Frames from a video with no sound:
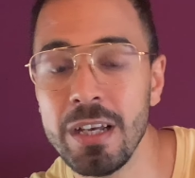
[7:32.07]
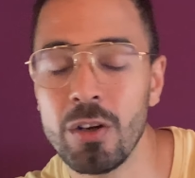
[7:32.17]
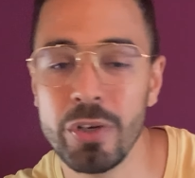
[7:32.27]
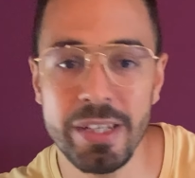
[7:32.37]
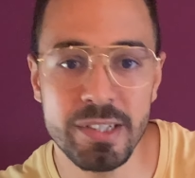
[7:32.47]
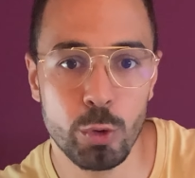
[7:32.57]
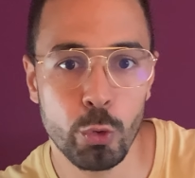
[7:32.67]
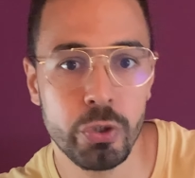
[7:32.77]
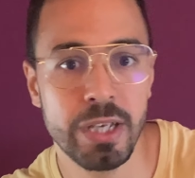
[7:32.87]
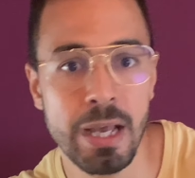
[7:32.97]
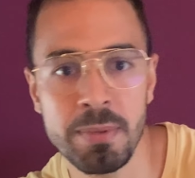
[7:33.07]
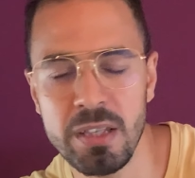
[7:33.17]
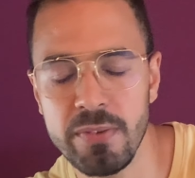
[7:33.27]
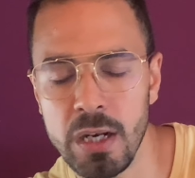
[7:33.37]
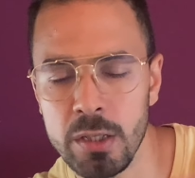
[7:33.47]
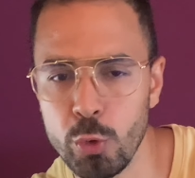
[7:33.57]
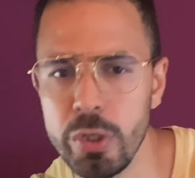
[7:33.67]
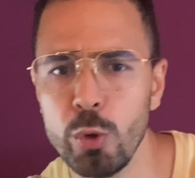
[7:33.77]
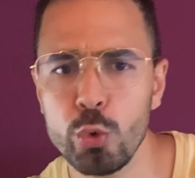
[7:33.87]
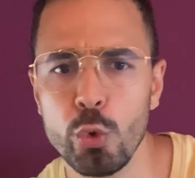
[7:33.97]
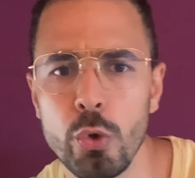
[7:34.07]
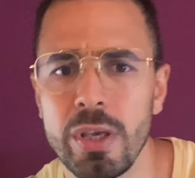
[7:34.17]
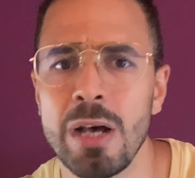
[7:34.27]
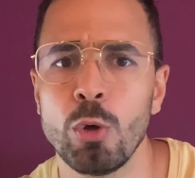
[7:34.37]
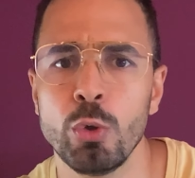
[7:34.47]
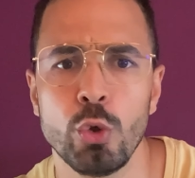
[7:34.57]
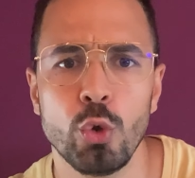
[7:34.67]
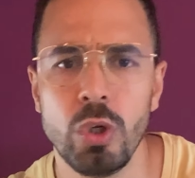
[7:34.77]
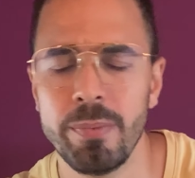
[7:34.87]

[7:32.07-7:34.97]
hein, on est sur une gamme qui va tourner autour de 40 euros.